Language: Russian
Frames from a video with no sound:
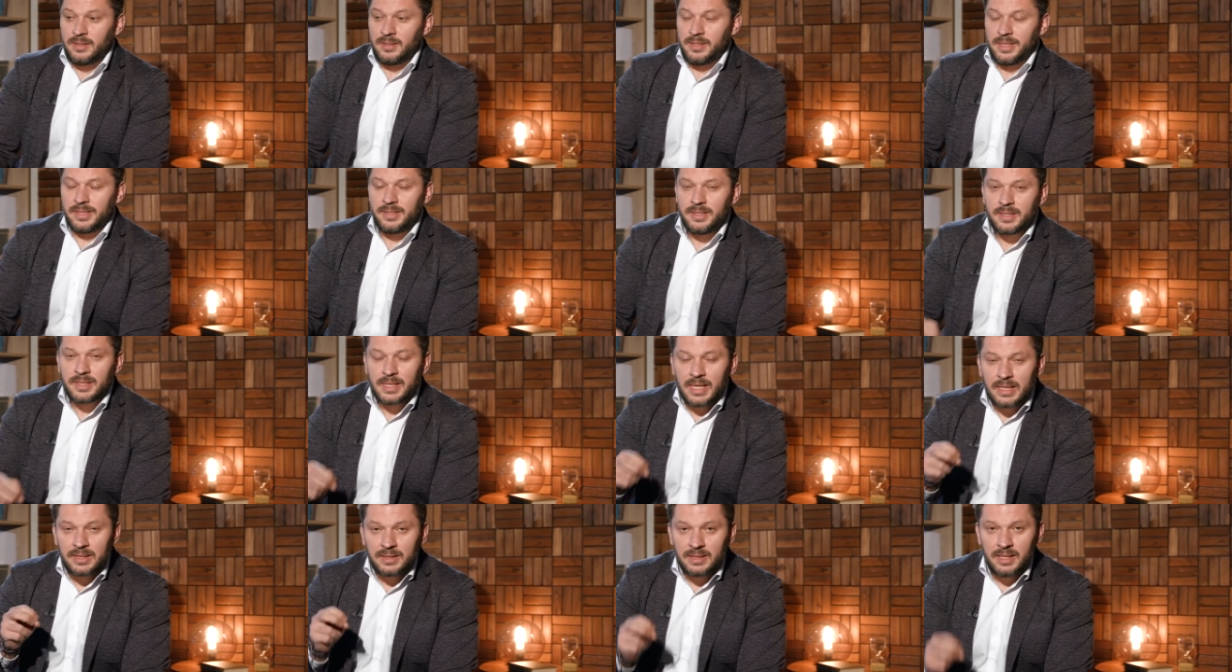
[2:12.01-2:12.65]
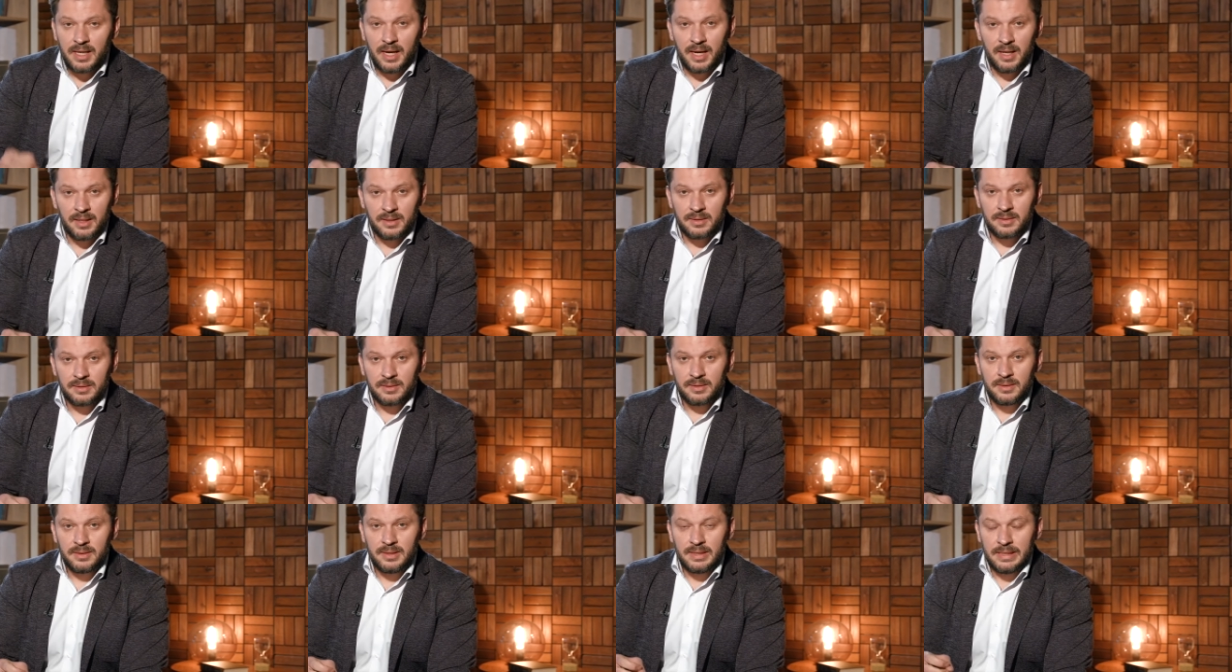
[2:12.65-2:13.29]
Я
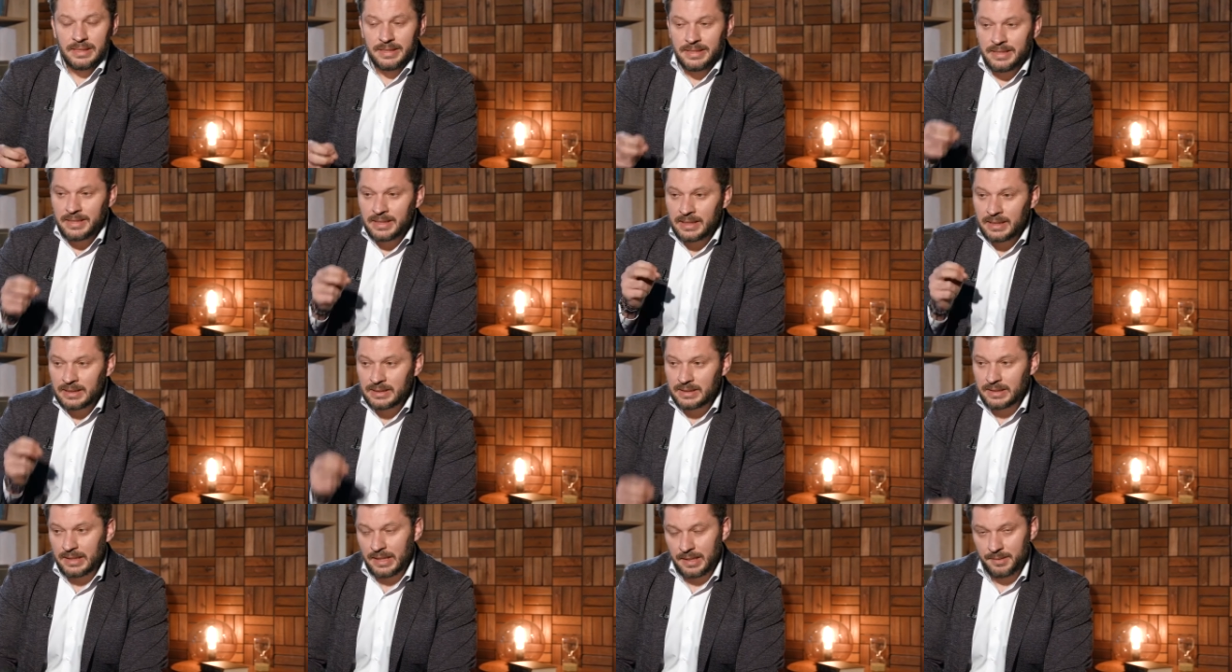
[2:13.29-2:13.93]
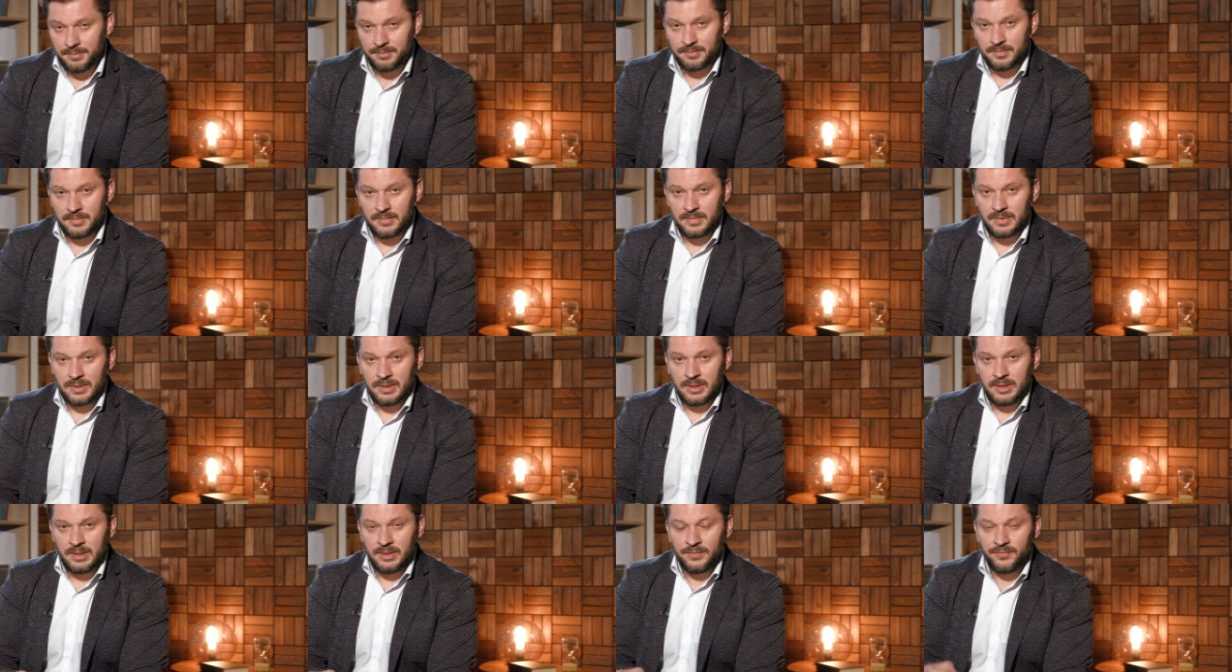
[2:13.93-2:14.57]
никогда не отдам
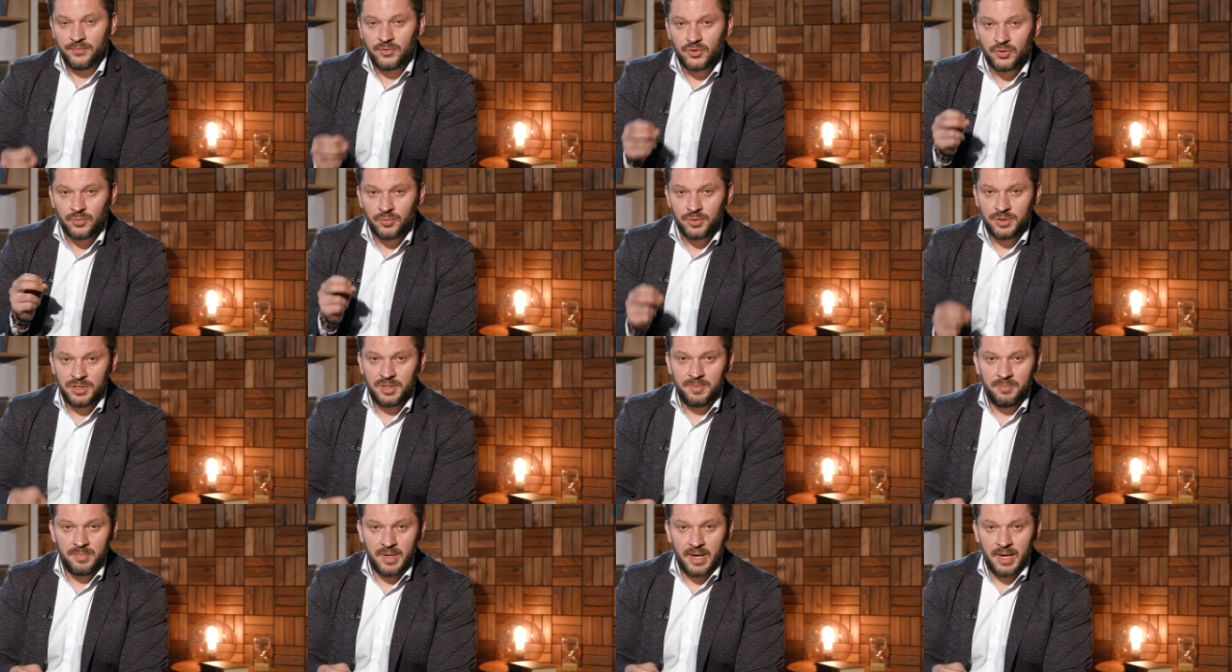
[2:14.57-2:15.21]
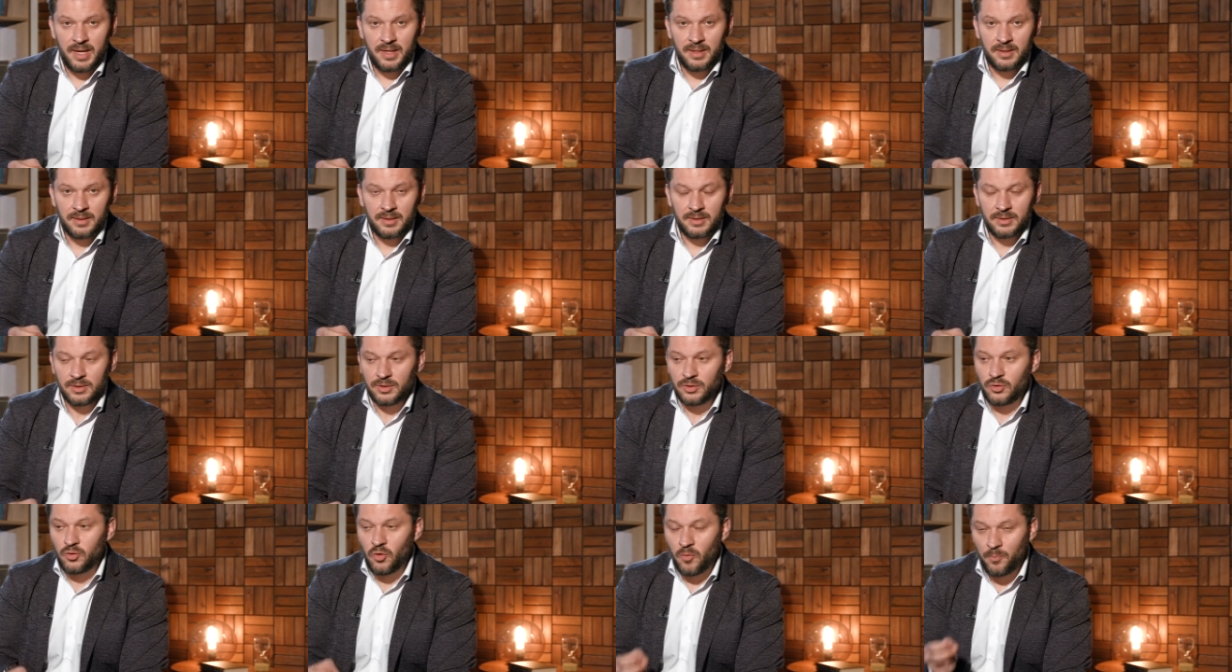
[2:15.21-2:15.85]
всю себя
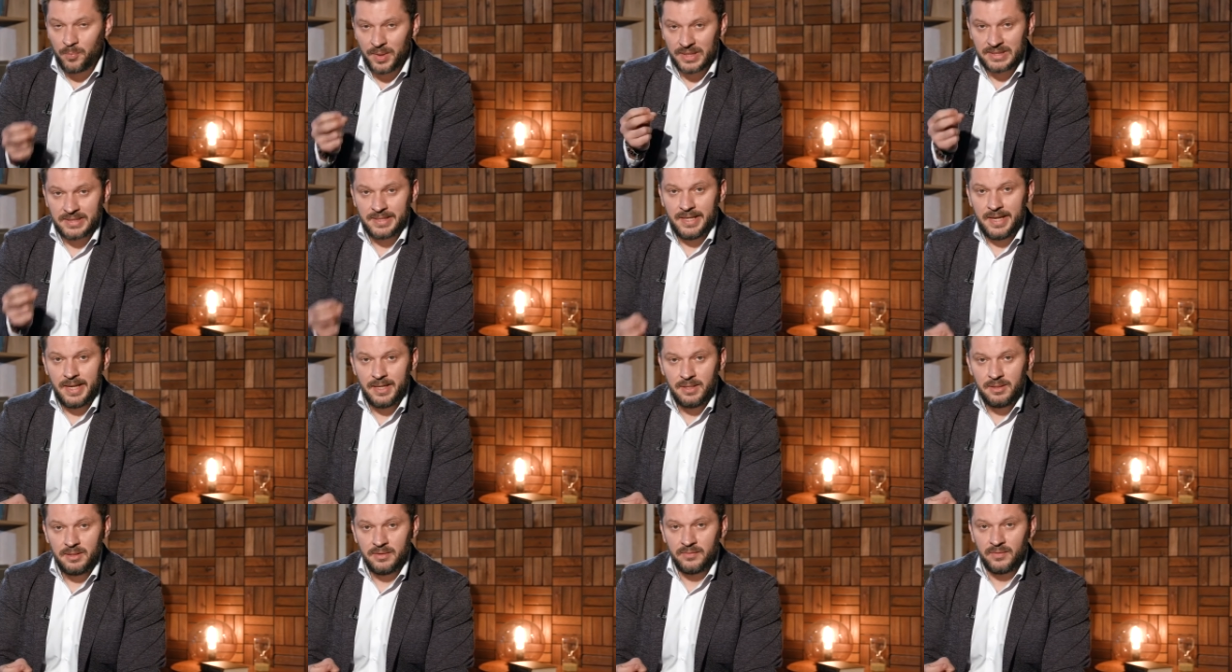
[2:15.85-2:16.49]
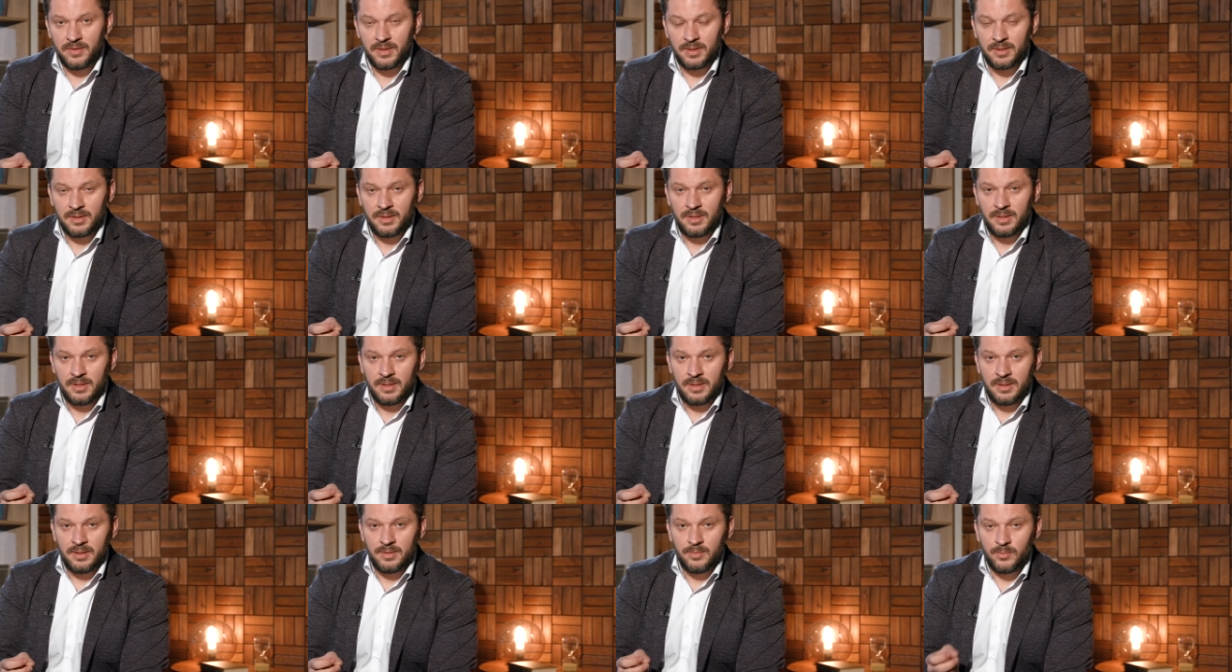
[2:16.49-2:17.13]
до последнего
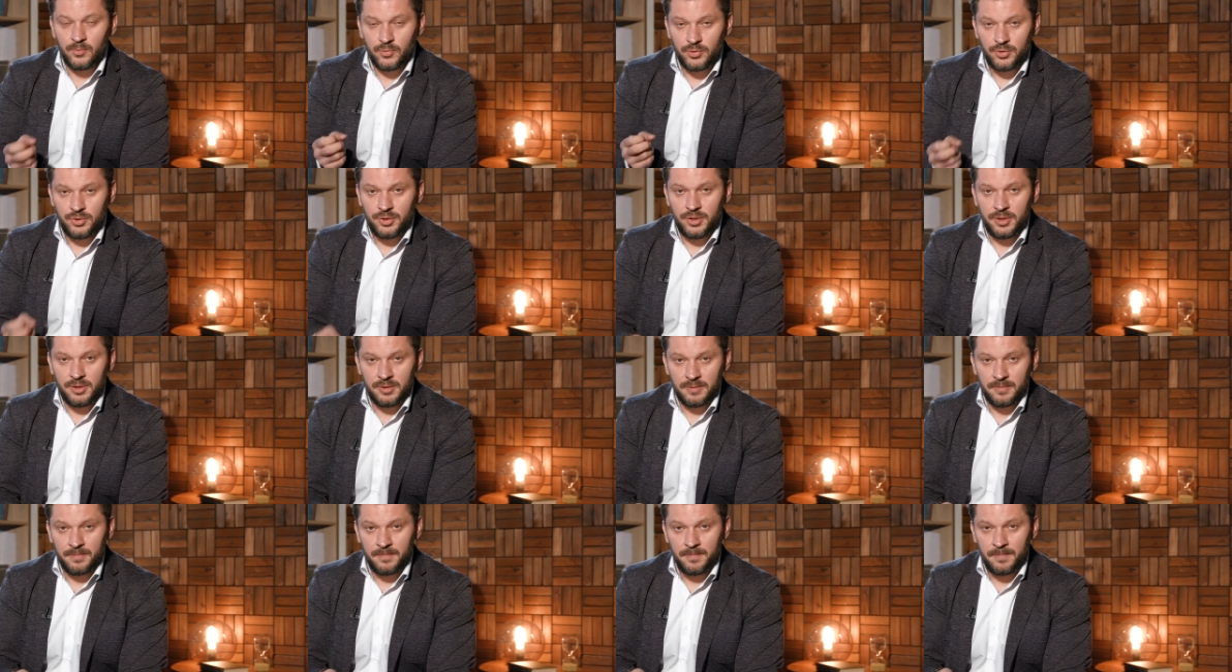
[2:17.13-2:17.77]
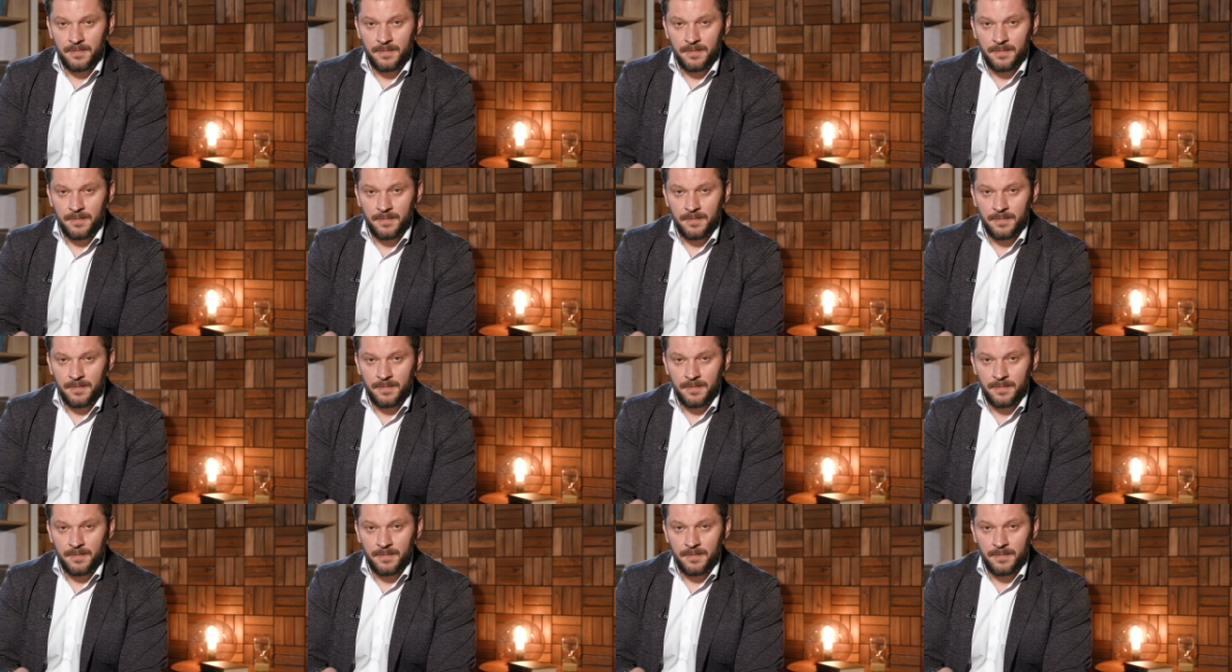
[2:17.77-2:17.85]
мужчине.